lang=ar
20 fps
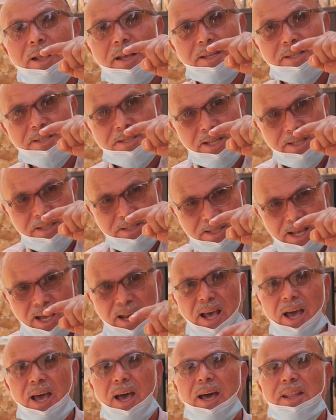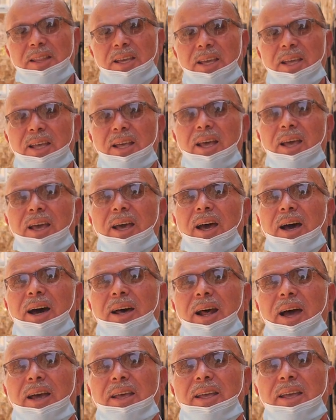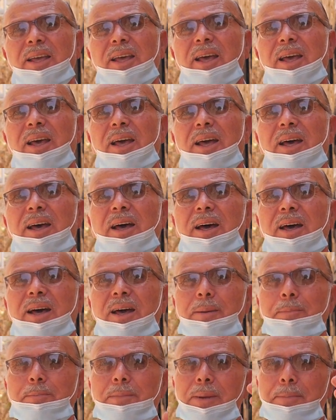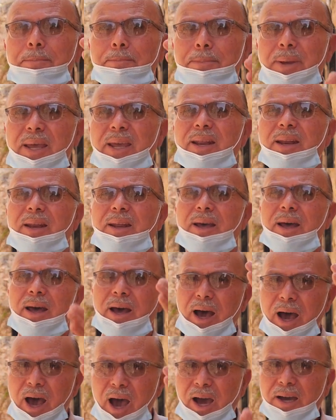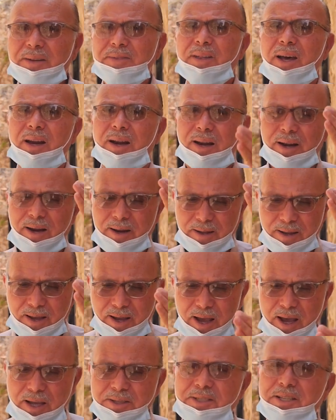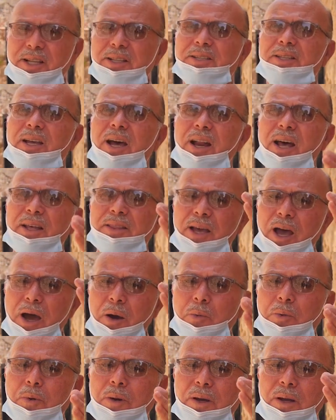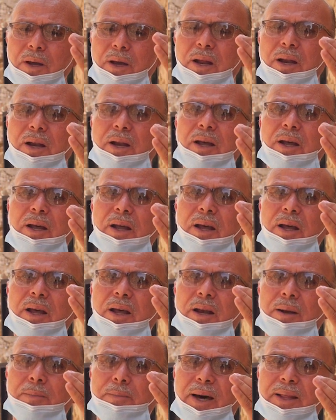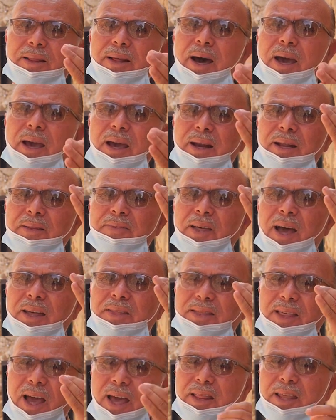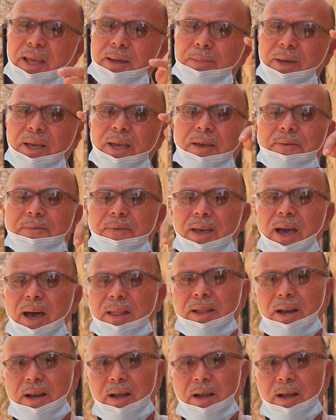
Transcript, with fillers: الزنزانه هذه راهي من بين اخطر الزنزانات او المظاهر نتاع التعذيب في هذا